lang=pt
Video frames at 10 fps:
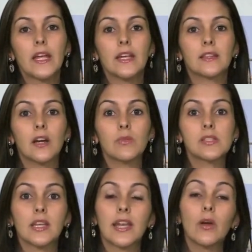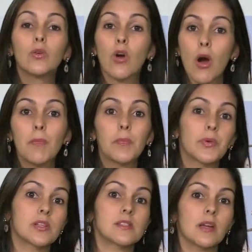Então, assim, na Europa, por
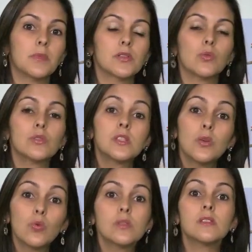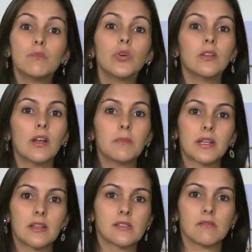exemplo, se usa muito
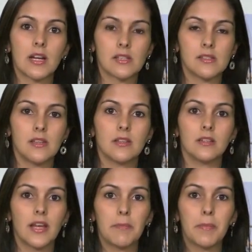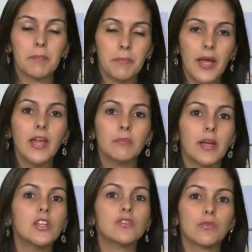alimentação caseira, é bem,
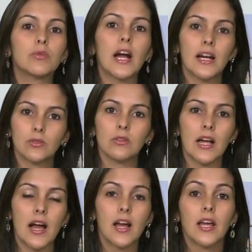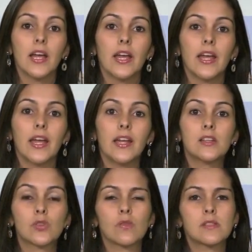bem divulgado lá. É,
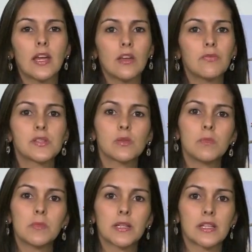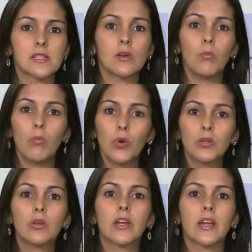eles conseguem fazer uma alimentação
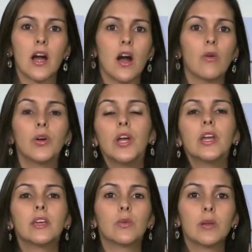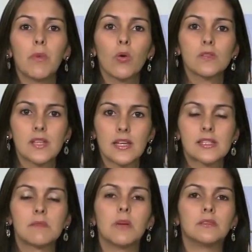muito legal, que o animal consegue
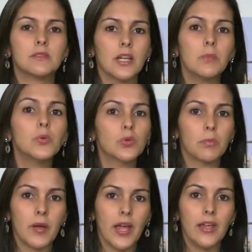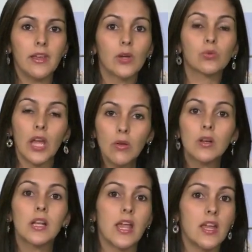se manter muito bem. Eu tenho
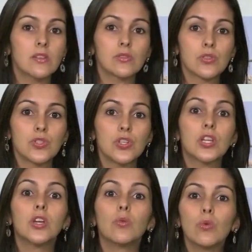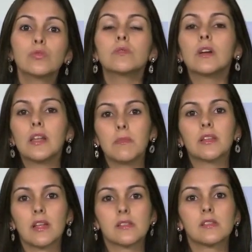clientes hoje em dia que usam
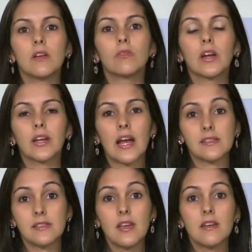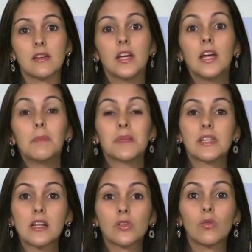alimentação caseira, mas
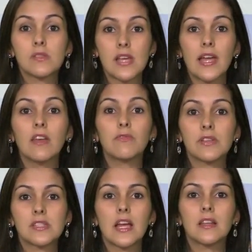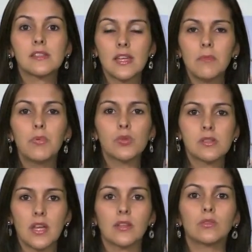que eles conseguem fazer ela
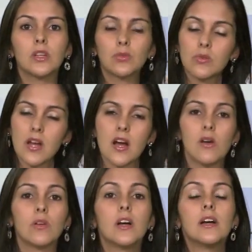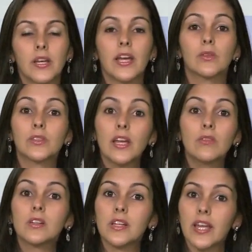100% natural. Eu
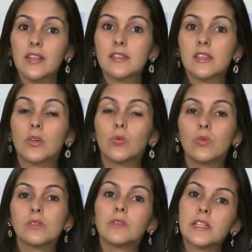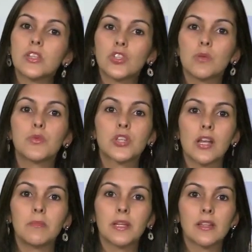tenho clientes que usam esse tipo de
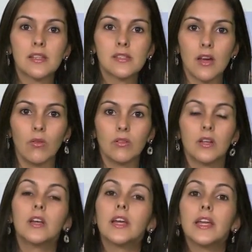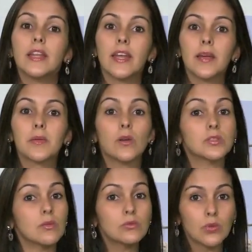alimentação né? Não
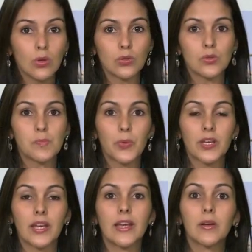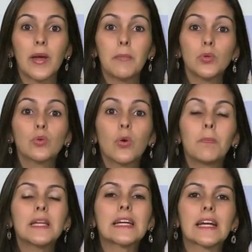são todos, porque é muito
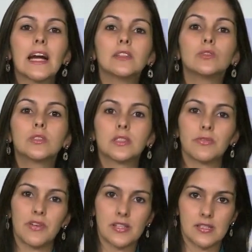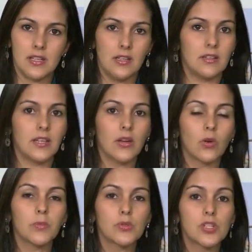complicado de se fazer, né?
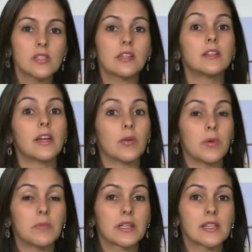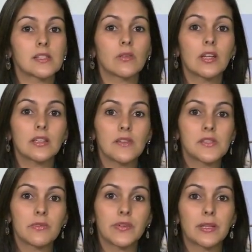Como eu disse, ela é uma alimentação que ela deve
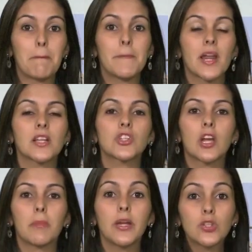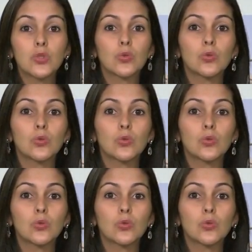ser feita praticamente